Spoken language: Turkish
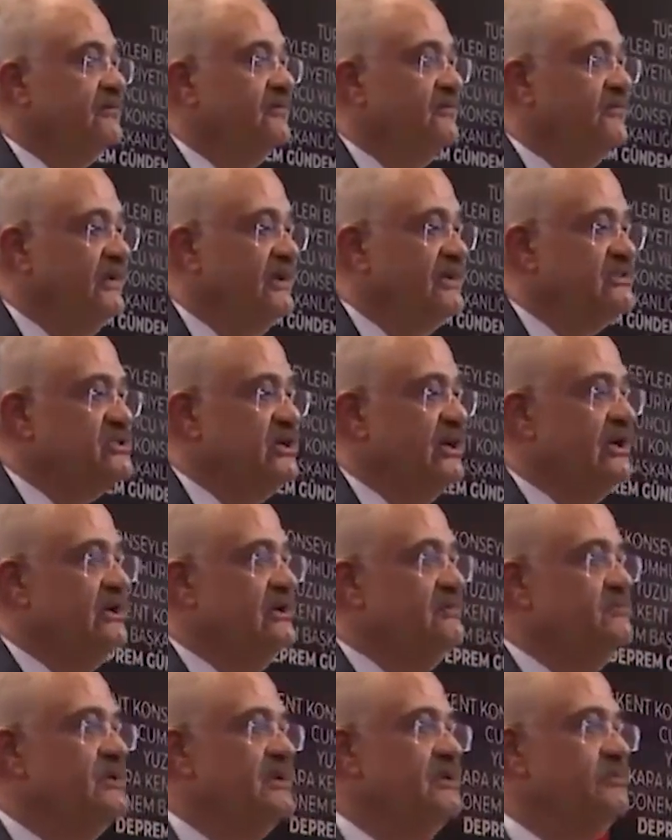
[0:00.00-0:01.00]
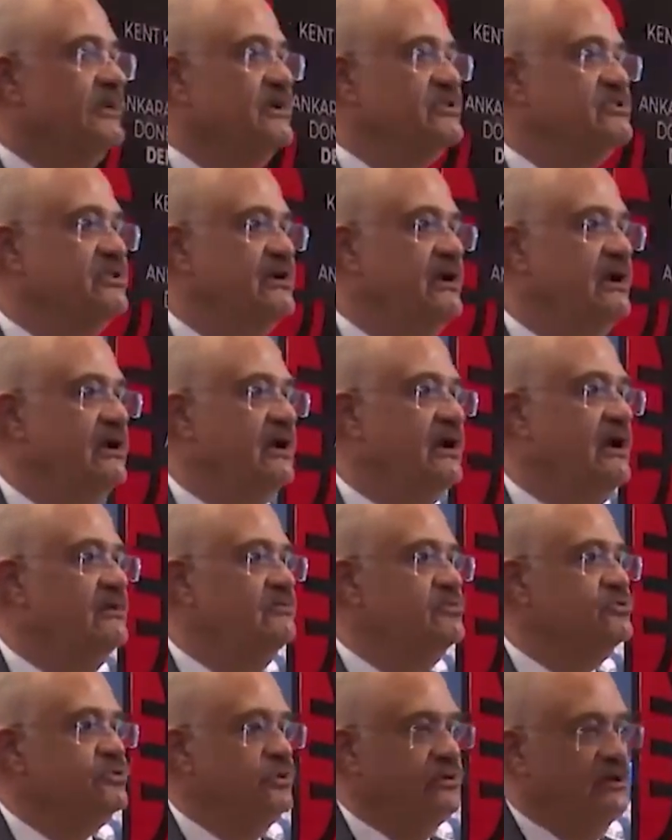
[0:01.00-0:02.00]
ve şehrin bir başına
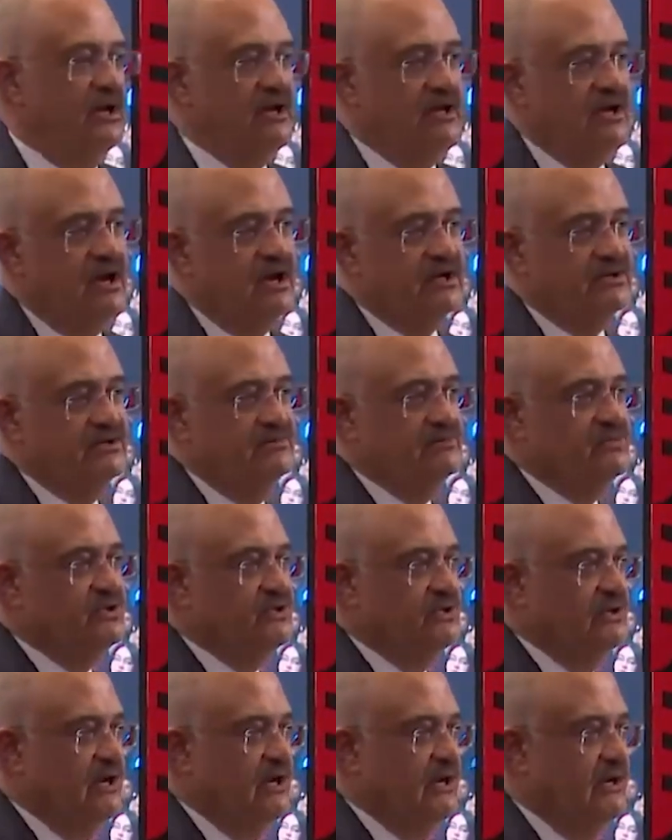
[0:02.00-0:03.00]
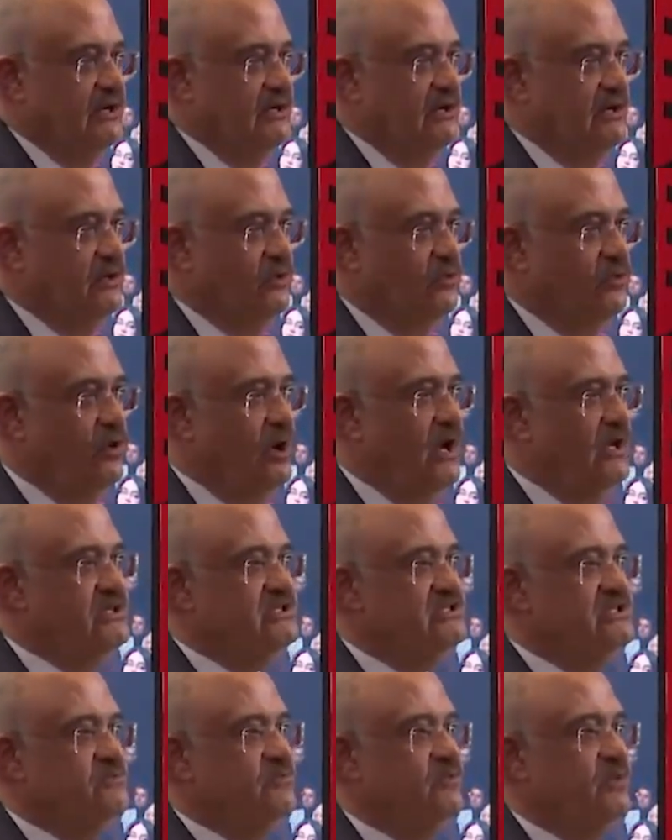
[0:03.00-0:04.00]
gelmiş olan yardım tırlarını o an
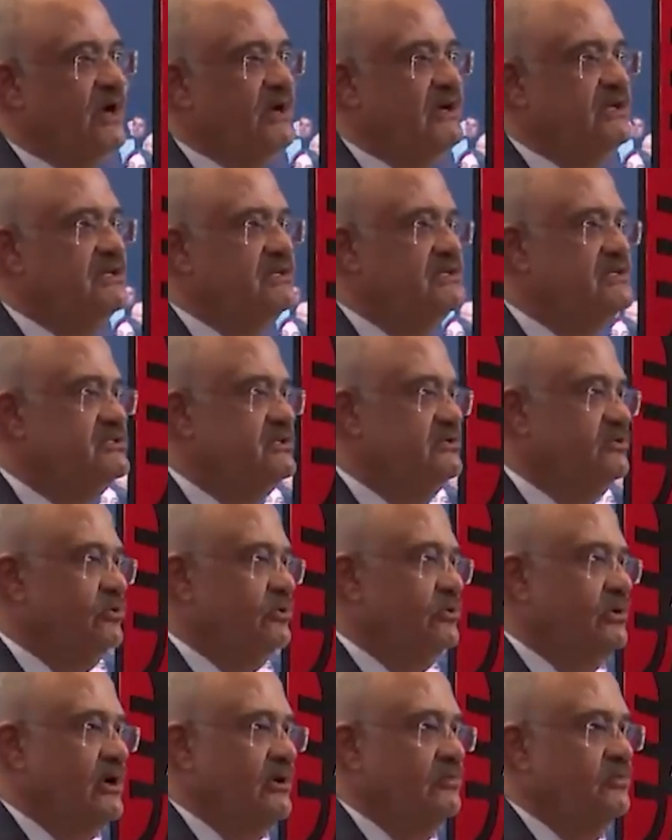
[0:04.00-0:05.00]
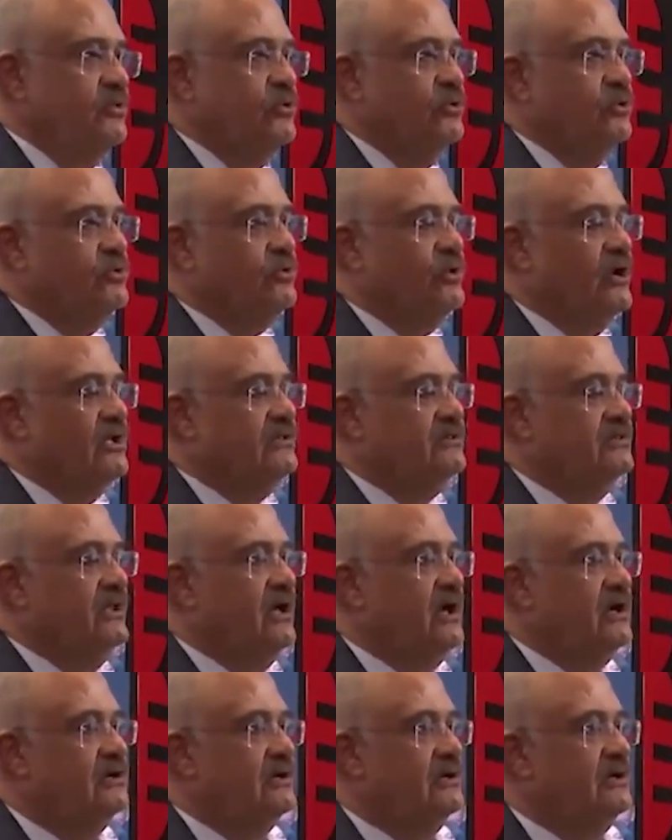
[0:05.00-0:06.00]
için panik içinde olan
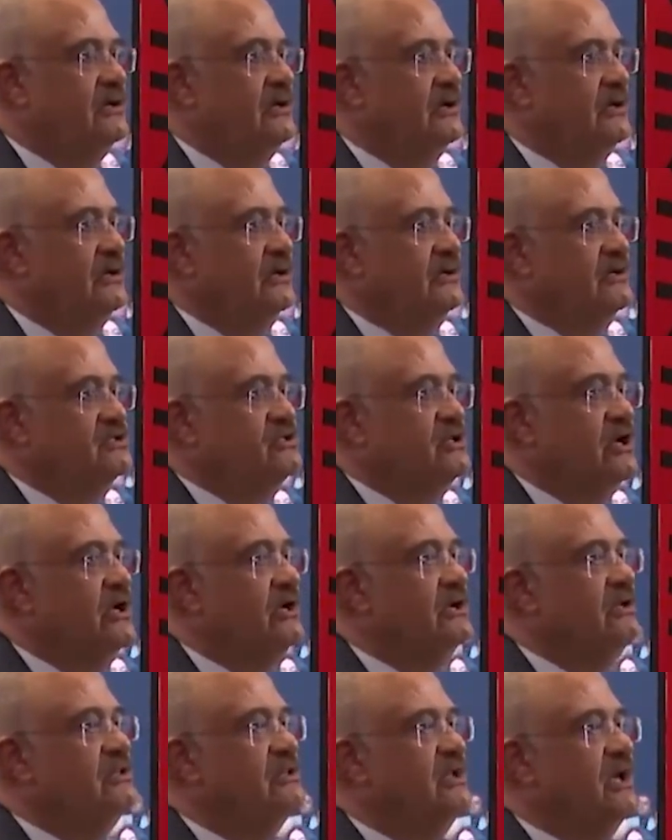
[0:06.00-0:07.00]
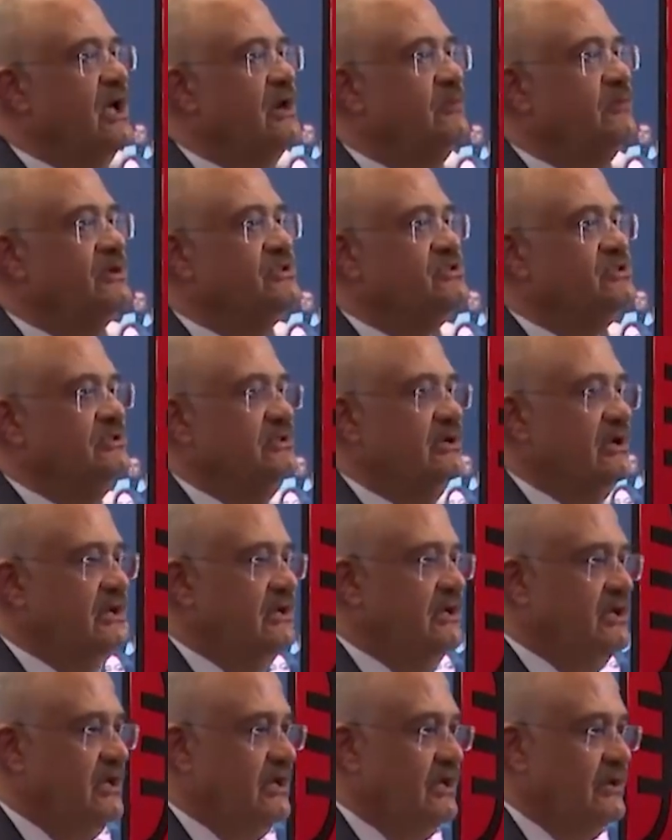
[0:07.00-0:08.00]
bürokratlar şehrin diğer
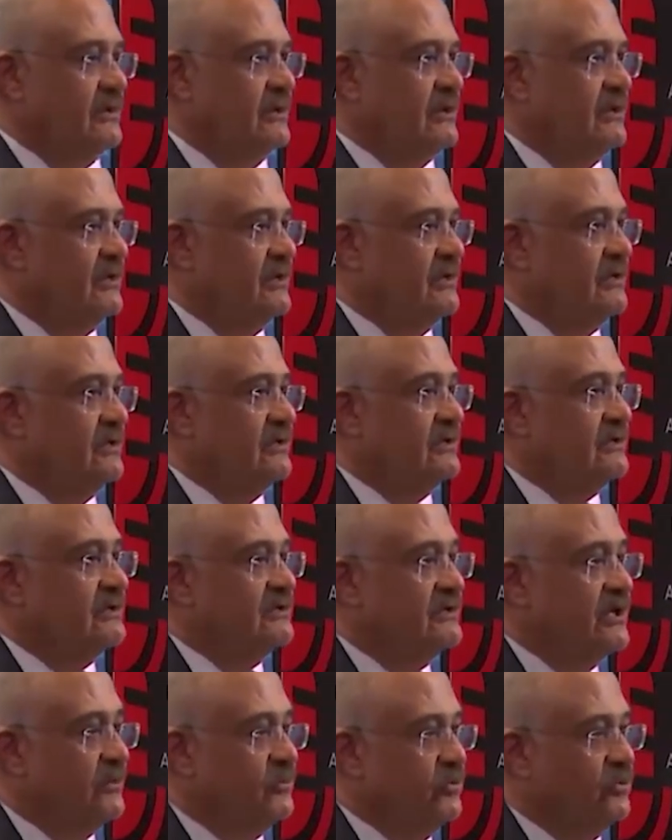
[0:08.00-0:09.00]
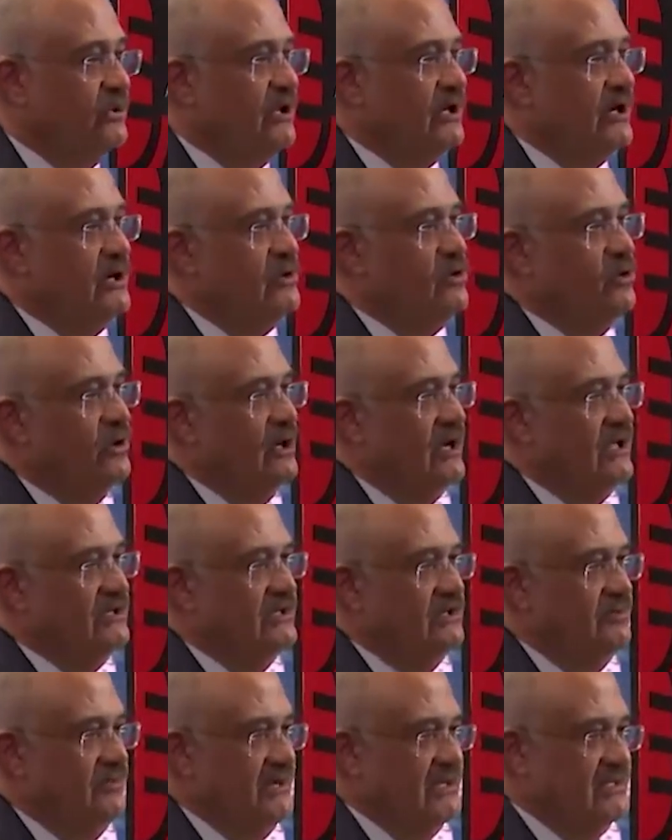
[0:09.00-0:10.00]
başındaki depolara
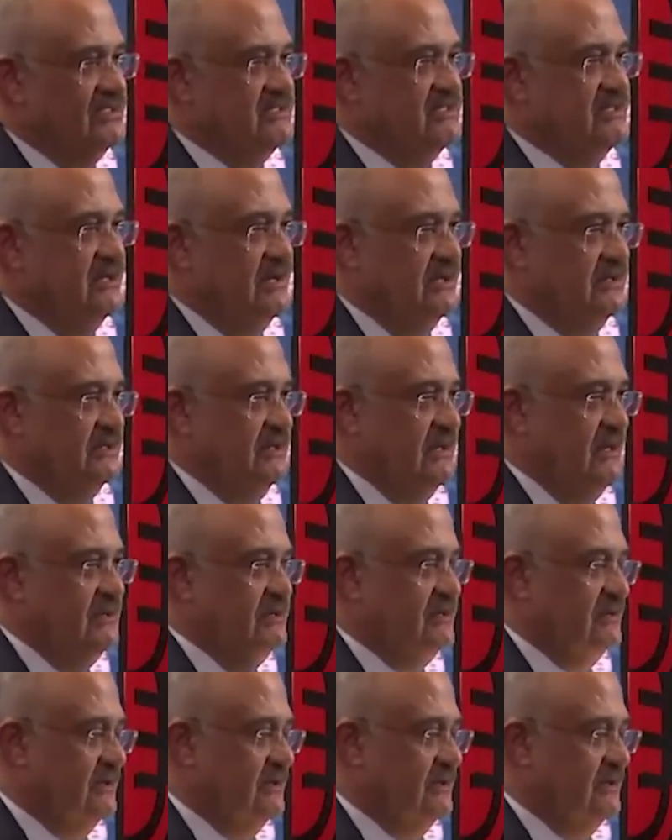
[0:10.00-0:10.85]
yönlendirmek isterken